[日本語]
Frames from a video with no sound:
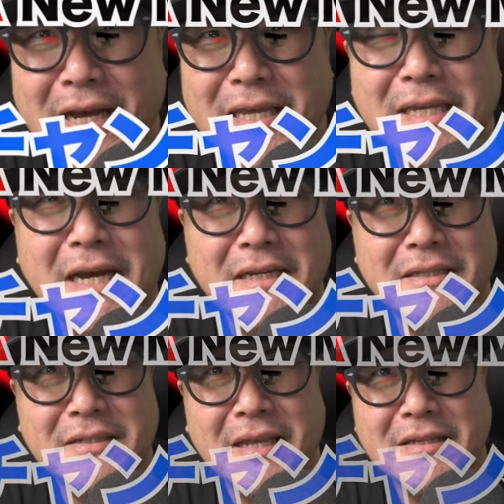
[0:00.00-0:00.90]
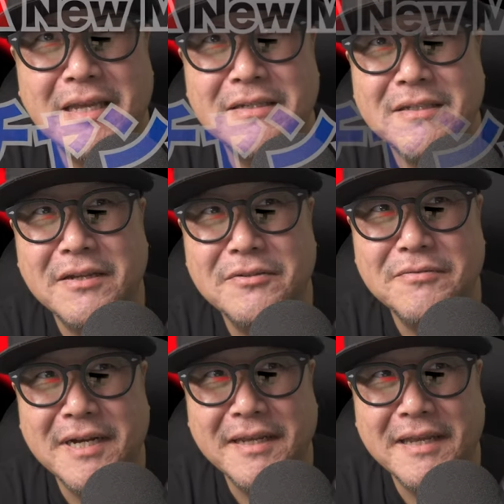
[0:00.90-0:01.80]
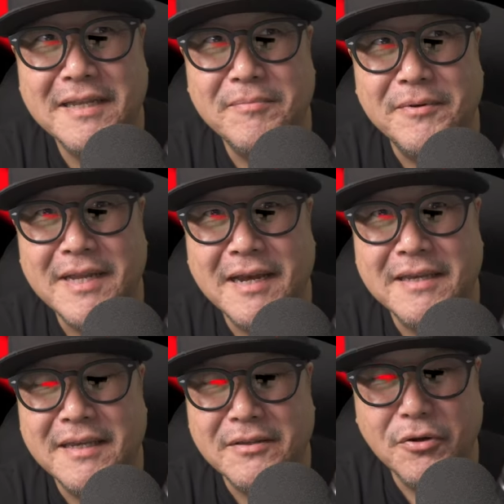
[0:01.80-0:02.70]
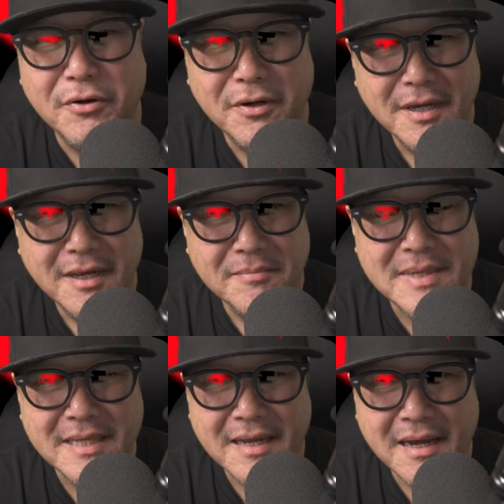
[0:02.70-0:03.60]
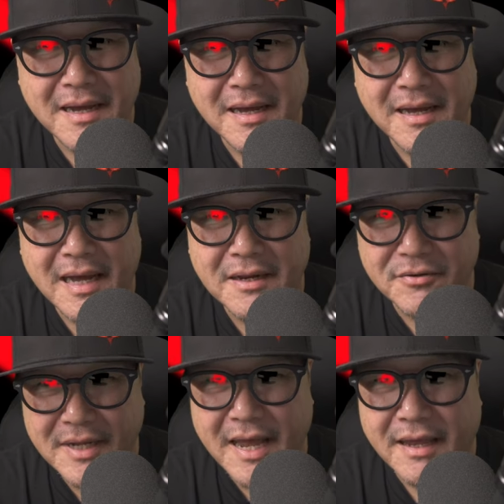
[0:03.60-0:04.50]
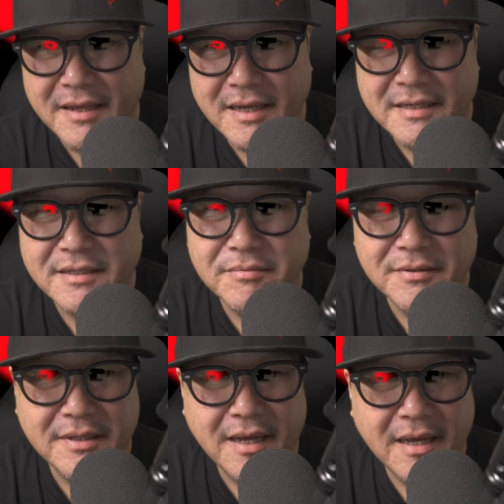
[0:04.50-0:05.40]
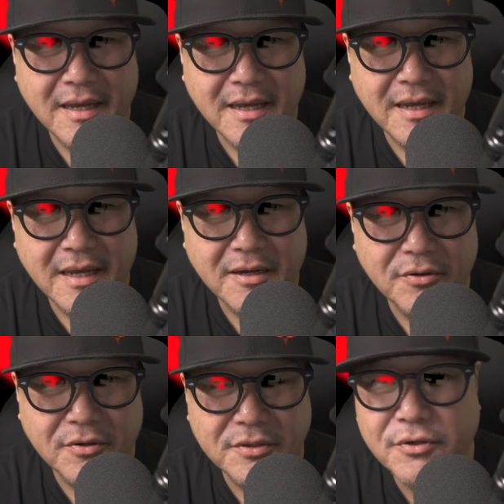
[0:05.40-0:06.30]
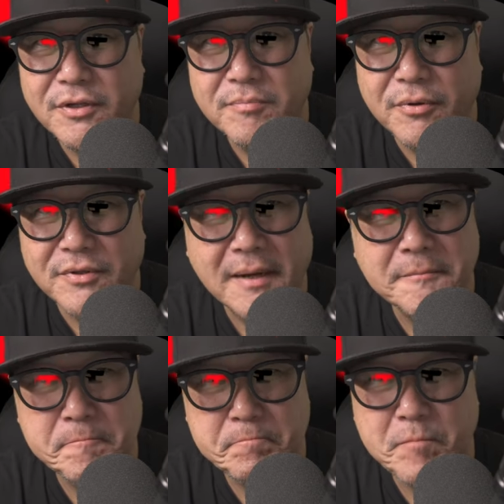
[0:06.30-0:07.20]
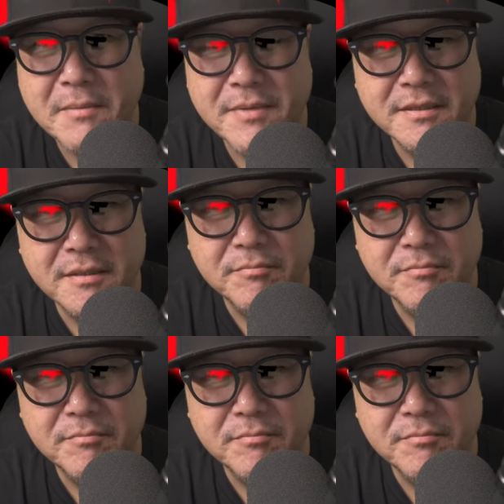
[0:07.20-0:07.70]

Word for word: 以外に宣伝してるわけでもないけど、みんな、あのね、自分でこのジョインボタン、メンバーシップ